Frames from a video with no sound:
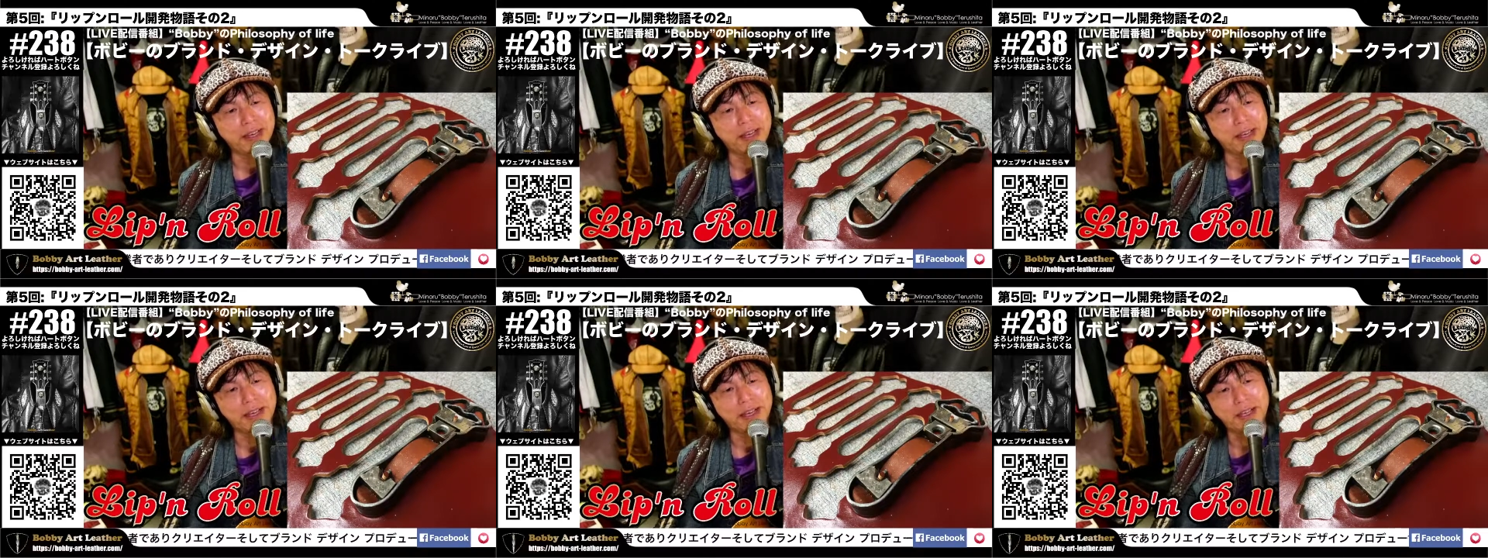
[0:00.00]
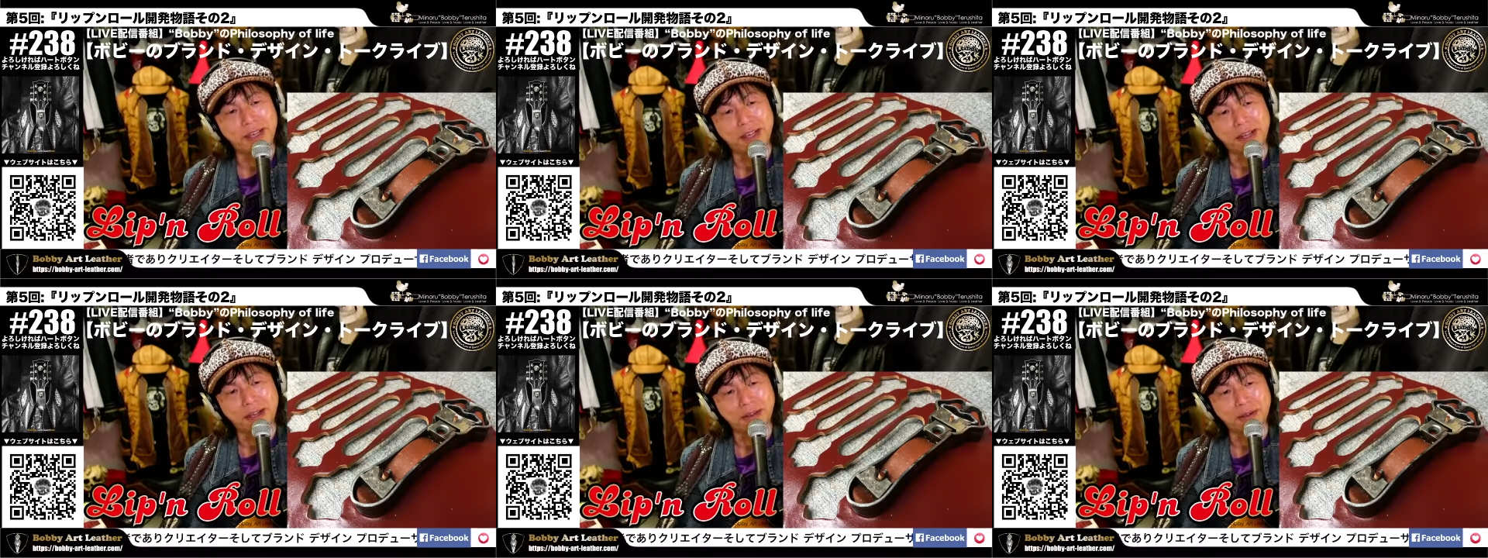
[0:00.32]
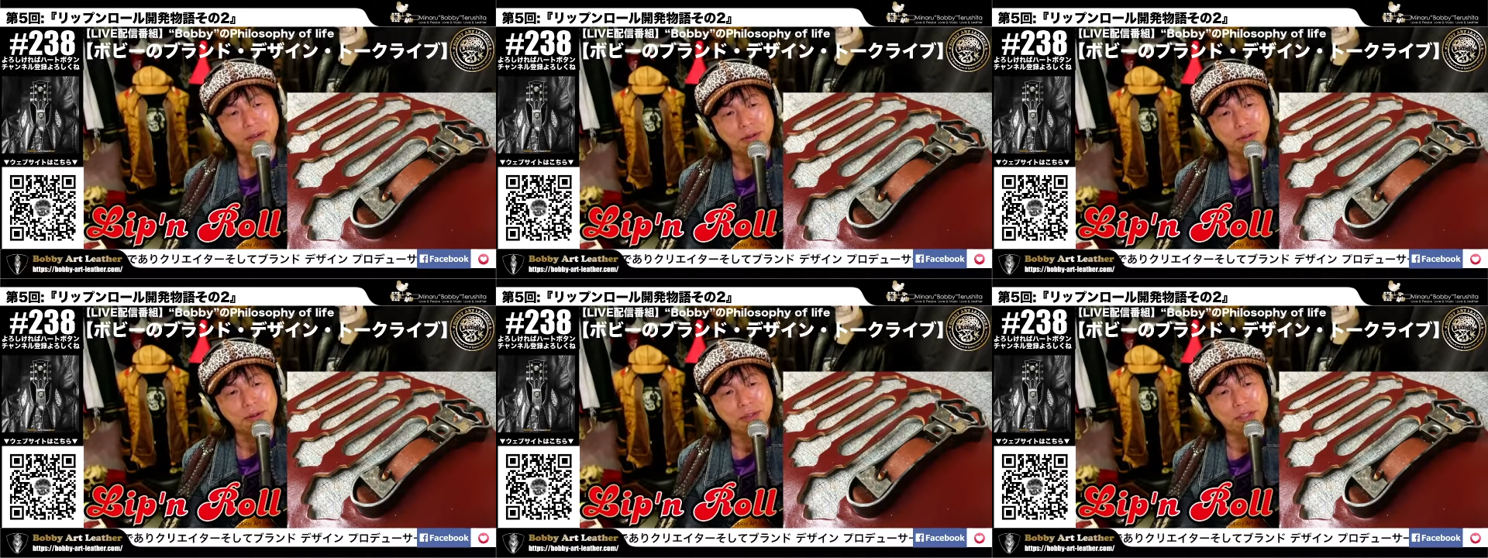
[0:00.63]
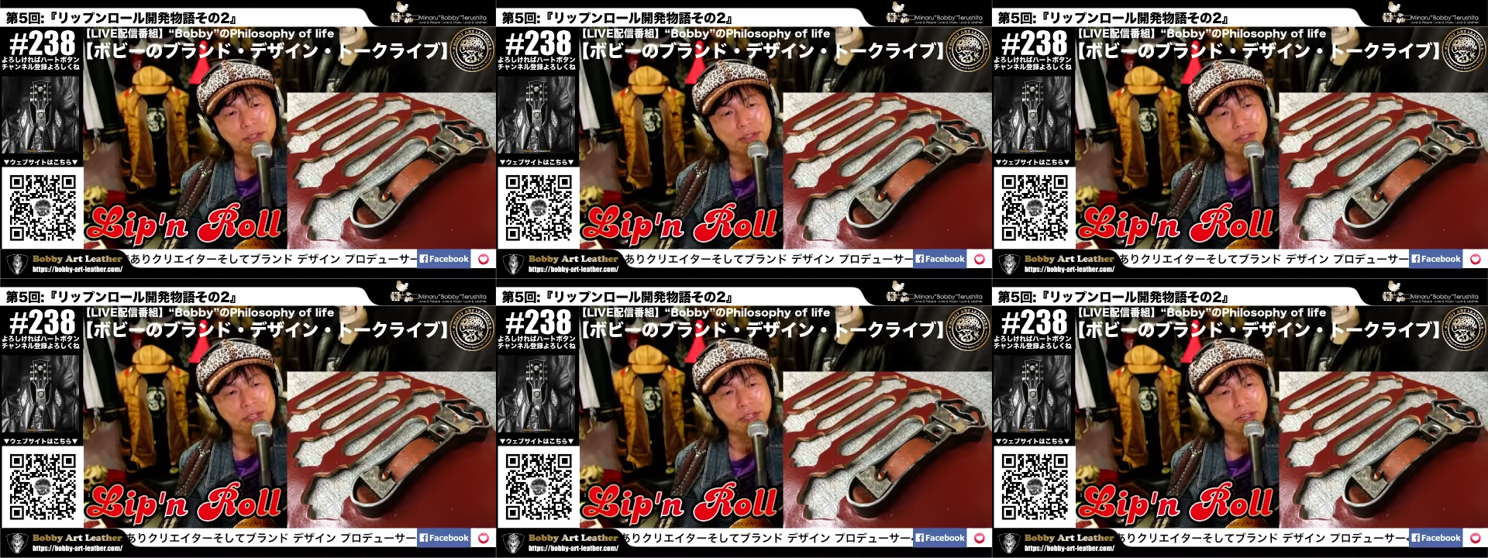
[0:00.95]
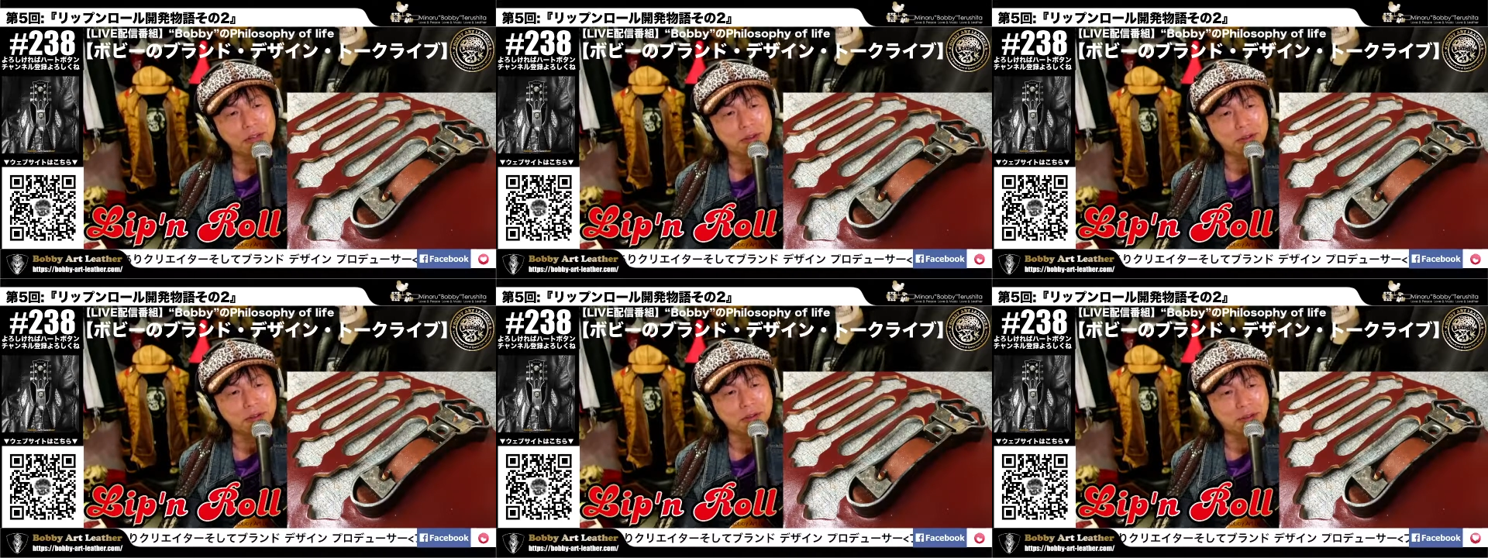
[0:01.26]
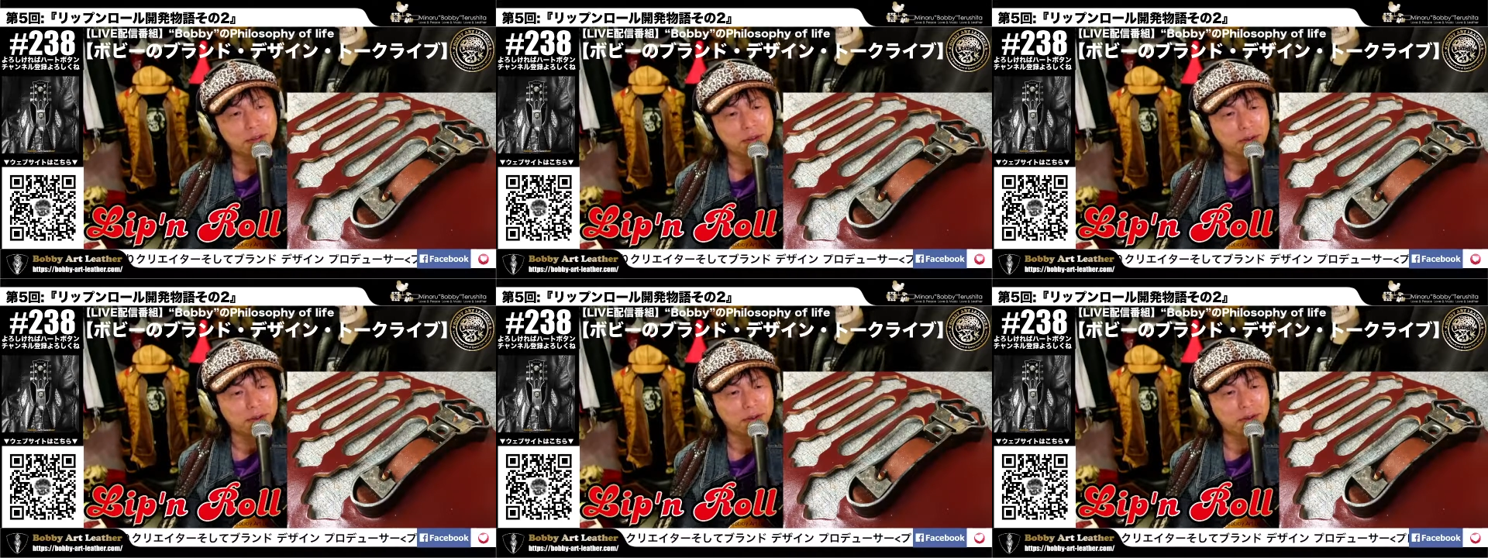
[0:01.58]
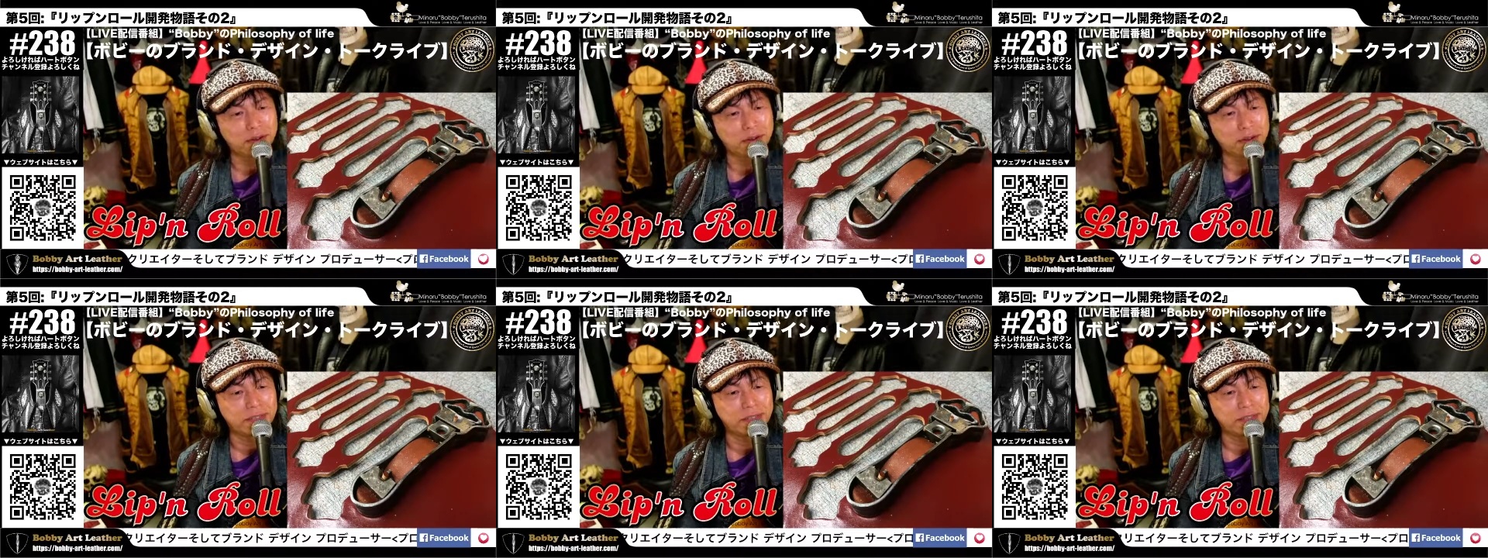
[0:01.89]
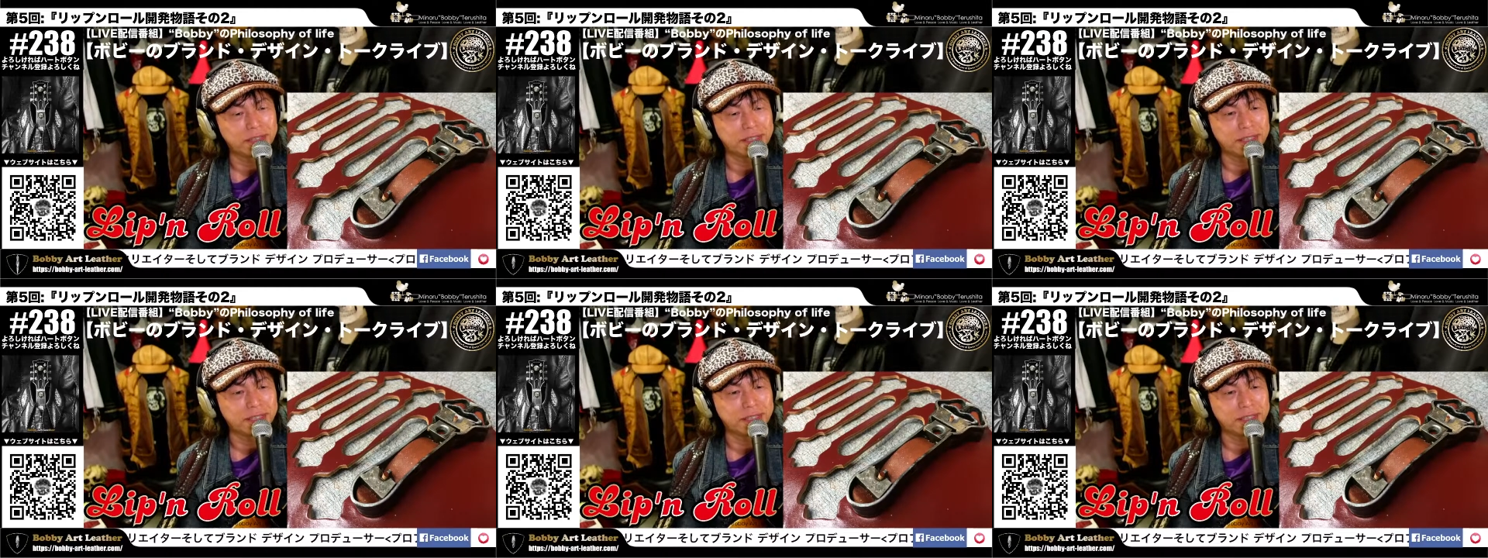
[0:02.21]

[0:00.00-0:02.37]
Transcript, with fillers: えーね、これ初期ロットの